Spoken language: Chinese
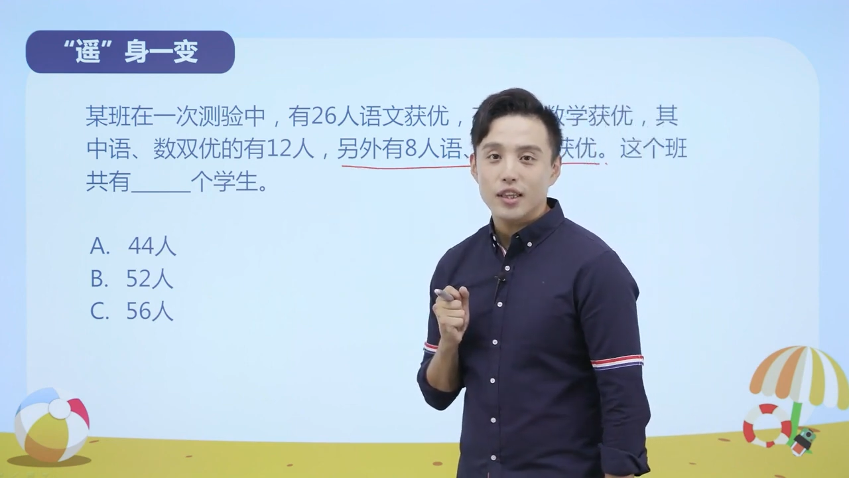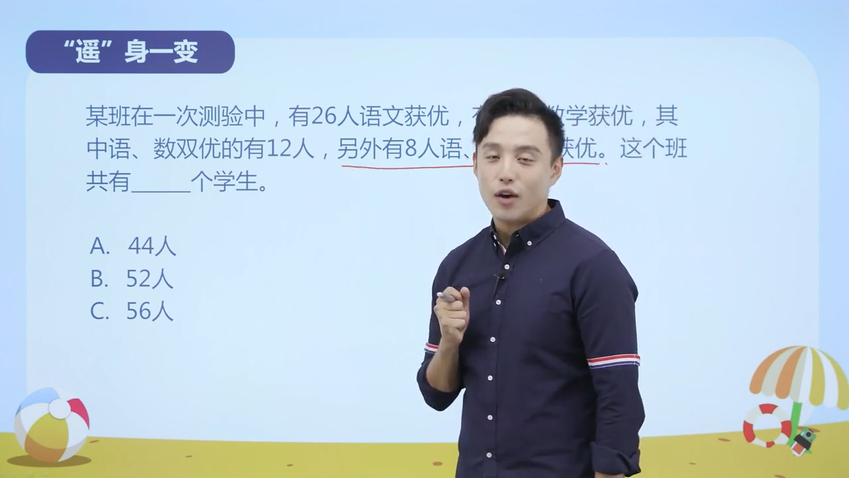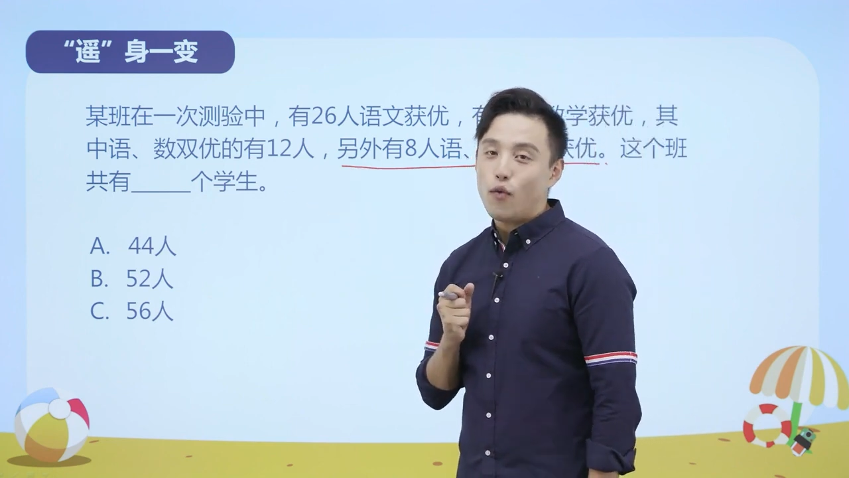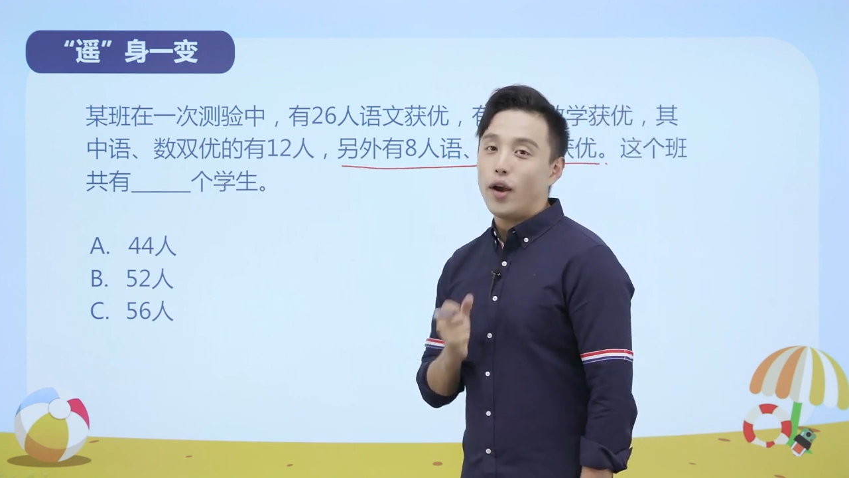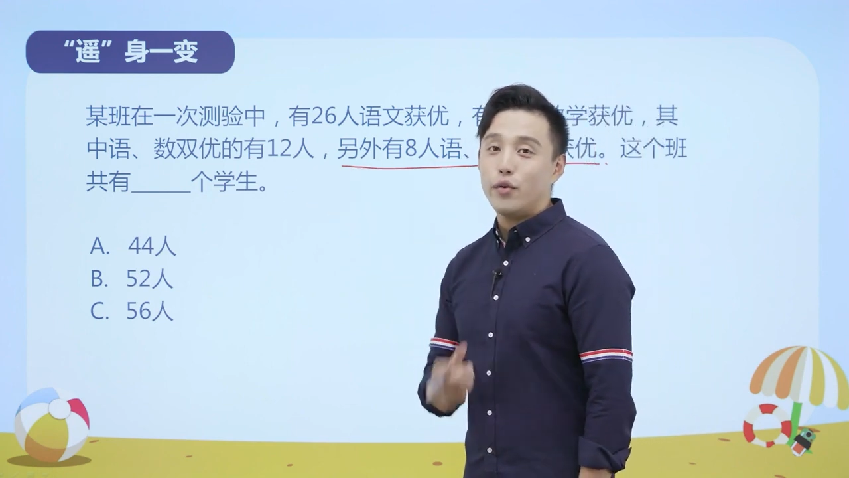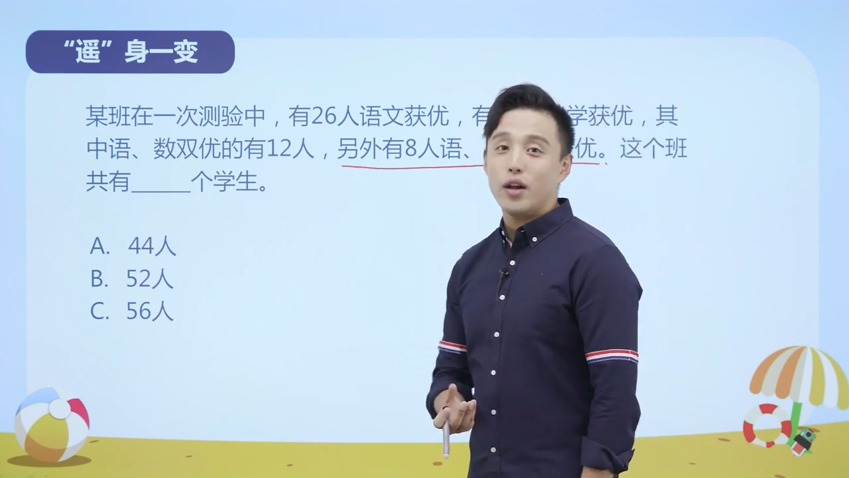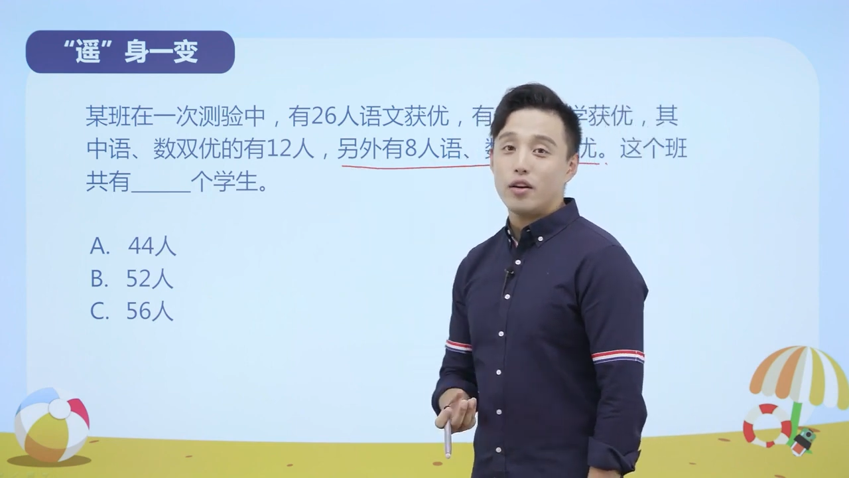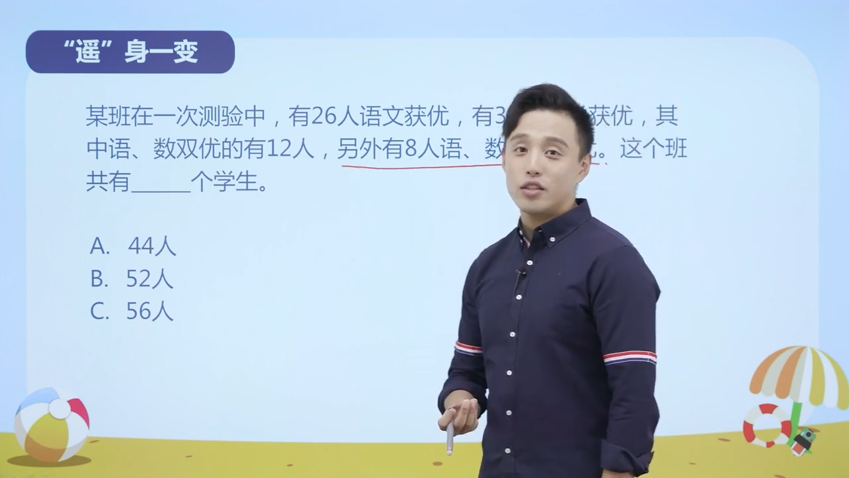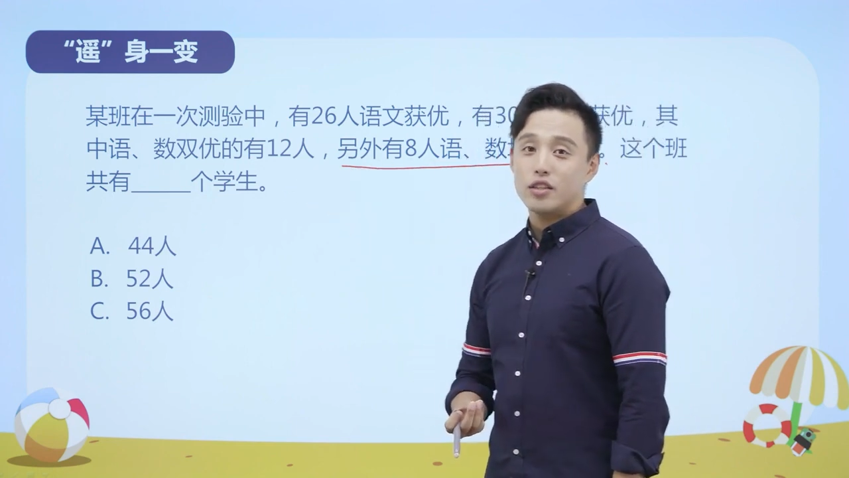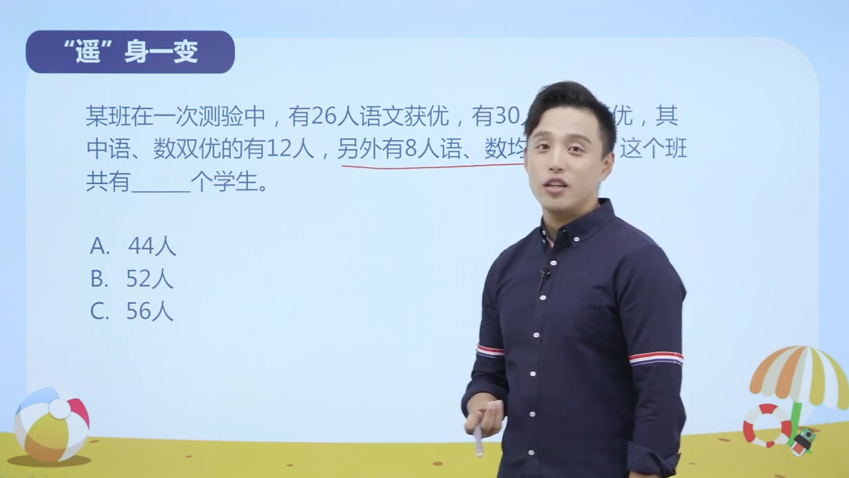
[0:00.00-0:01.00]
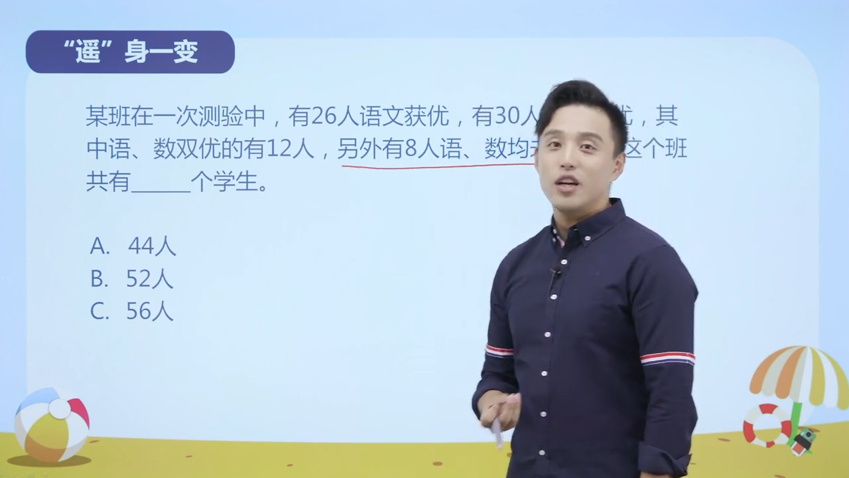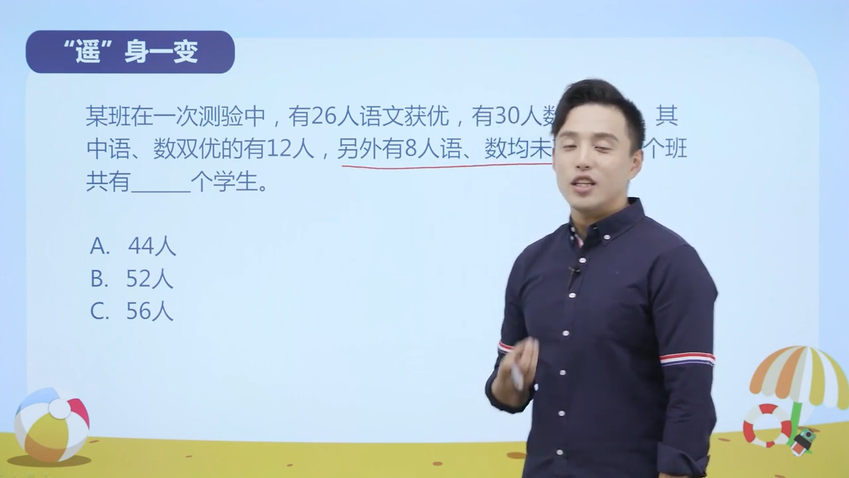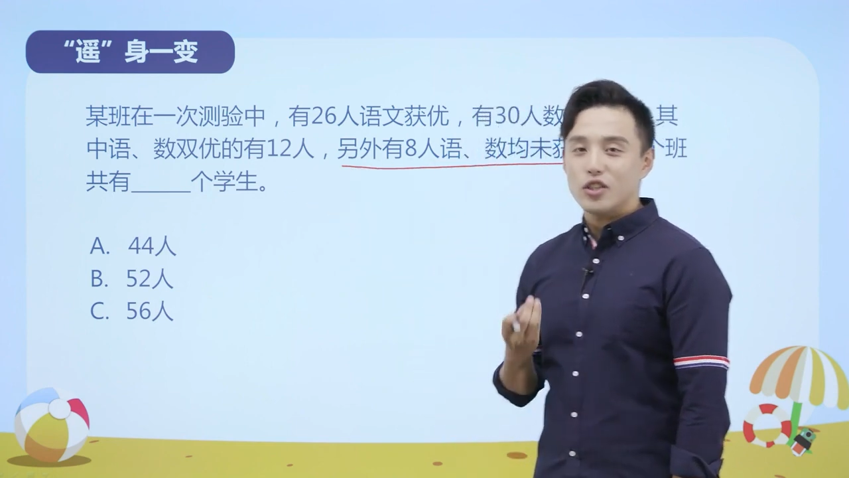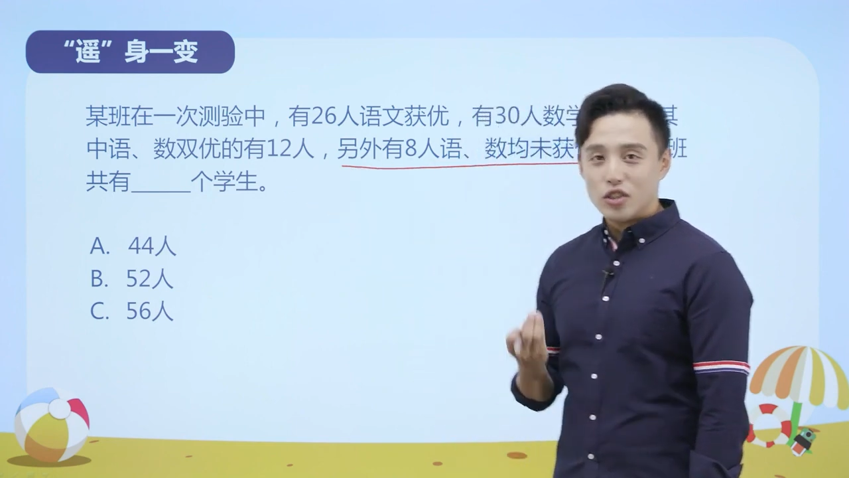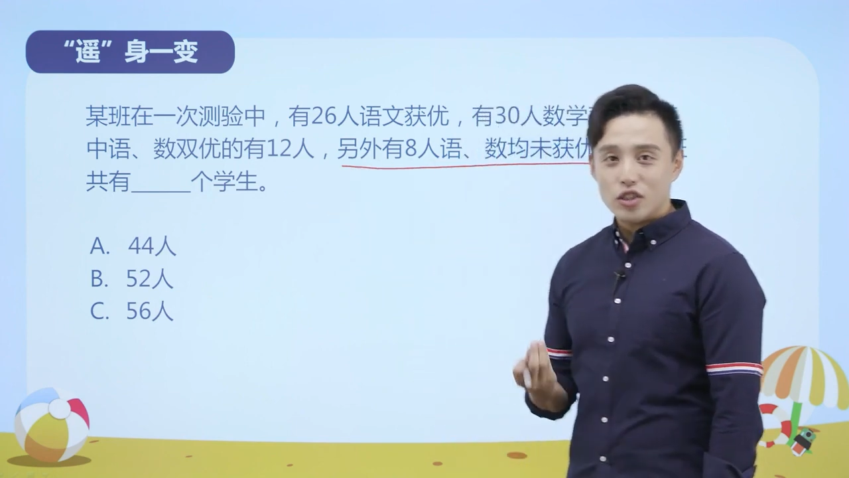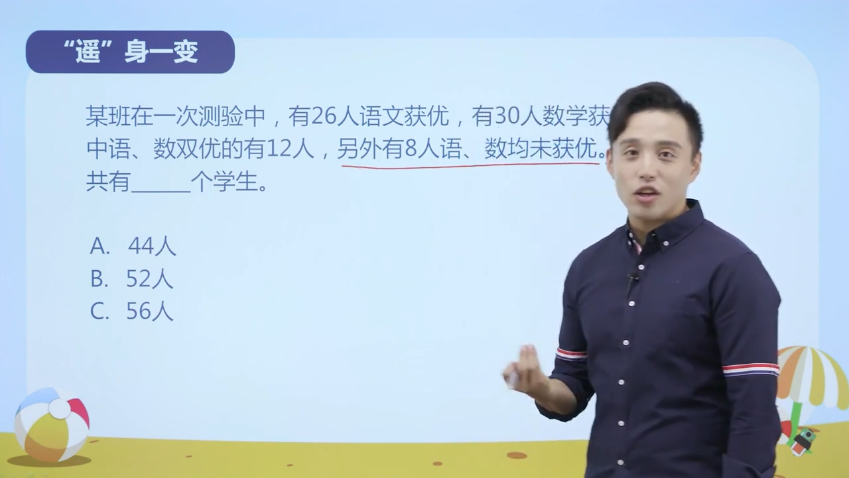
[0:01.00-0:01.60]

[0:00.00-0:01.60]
那外语老师那至